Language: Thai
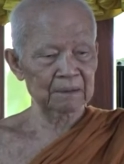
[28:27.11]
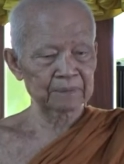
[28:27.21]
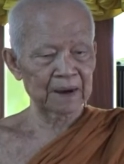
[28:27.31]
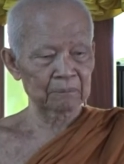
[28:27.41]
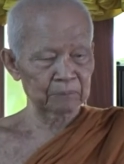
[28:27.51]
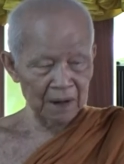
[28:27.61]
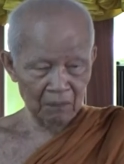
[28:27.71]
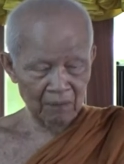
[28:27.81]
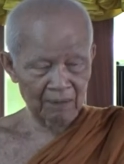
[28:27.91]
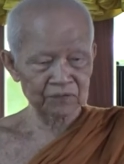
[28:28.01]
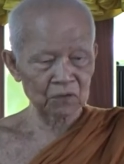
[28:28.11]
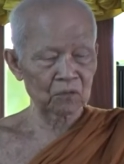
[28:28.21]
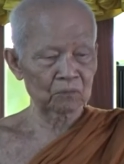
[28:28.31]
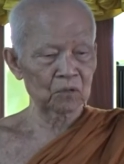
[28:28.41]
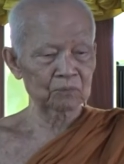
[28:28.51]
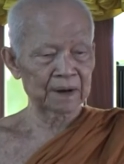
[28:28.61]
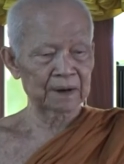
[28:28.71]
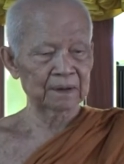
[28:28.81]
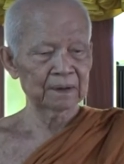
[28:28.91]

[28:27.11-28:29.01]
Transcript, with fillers: และแปลงเพื่อความสงบร่มเย็น